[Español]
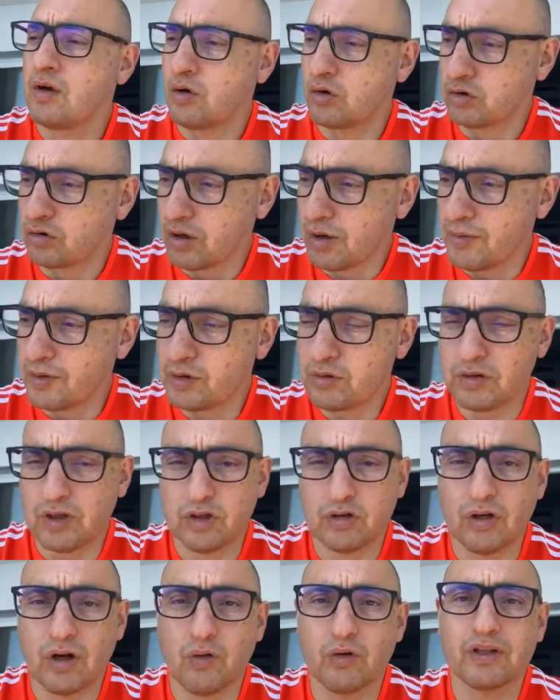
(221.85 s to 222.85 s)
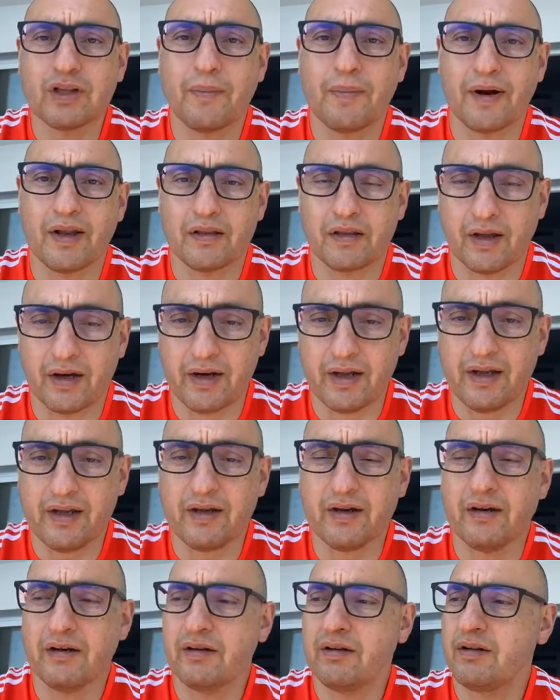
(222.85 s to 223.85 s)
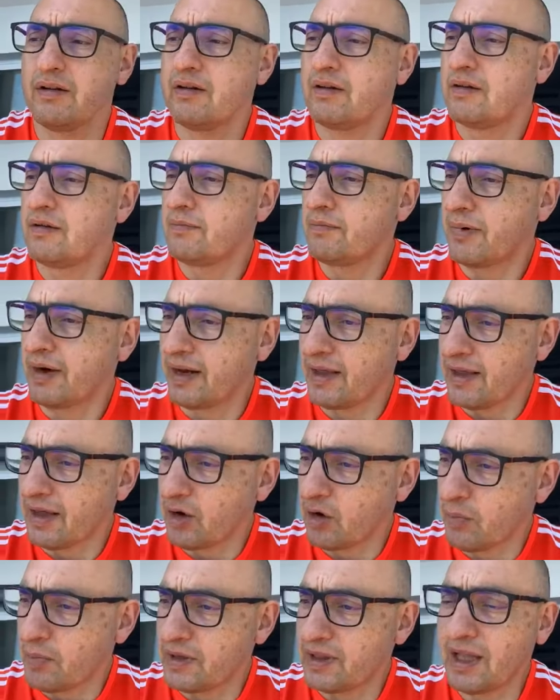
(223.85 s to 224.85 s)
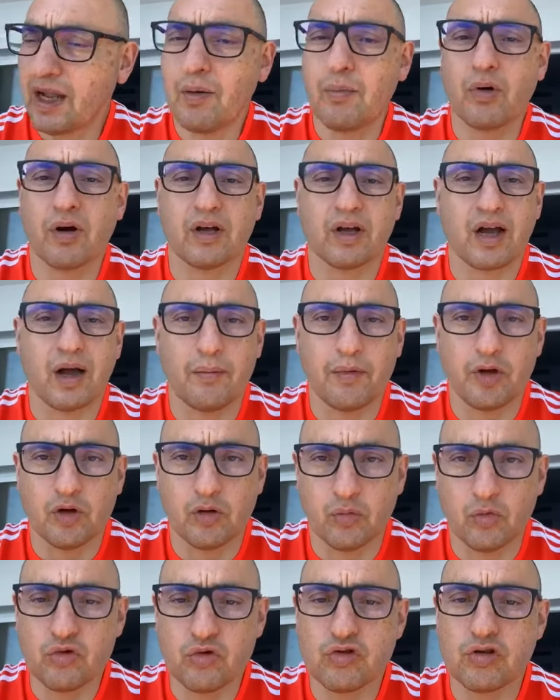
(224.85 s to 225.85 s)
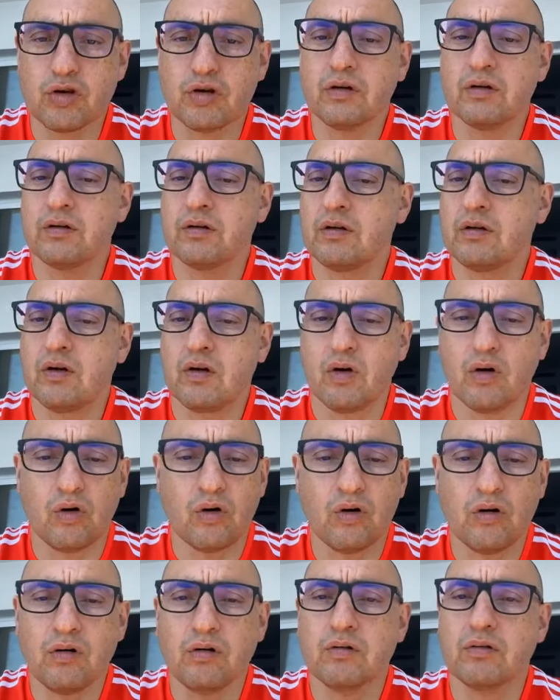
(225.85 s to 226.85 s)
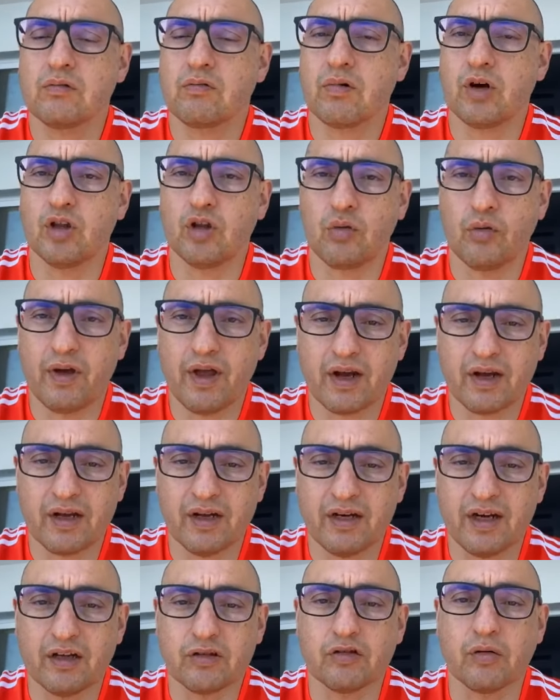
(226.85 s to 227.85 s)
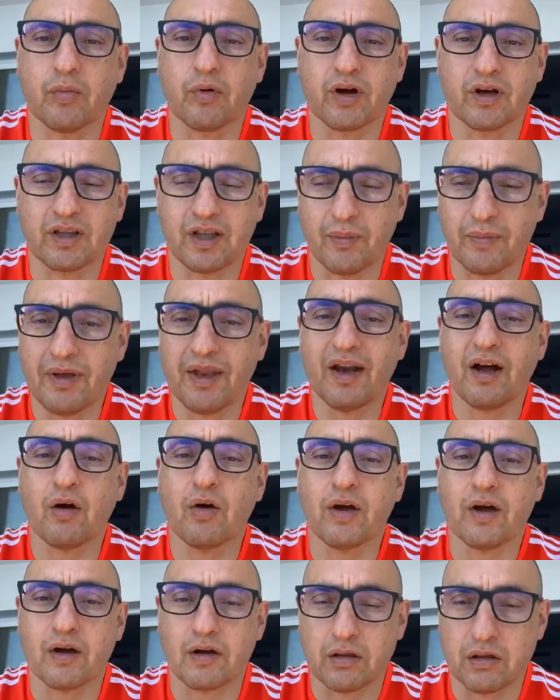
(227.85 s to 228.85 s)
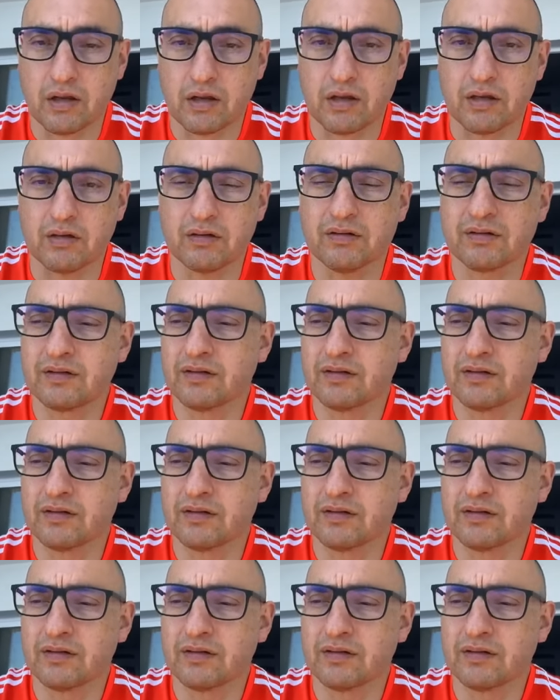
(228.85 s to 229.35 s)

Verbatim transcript: Solamente utilizo la bota para salir, para ir al hospital porque camino mucho o cuando voy al gimnasio porque también hago ejercicio.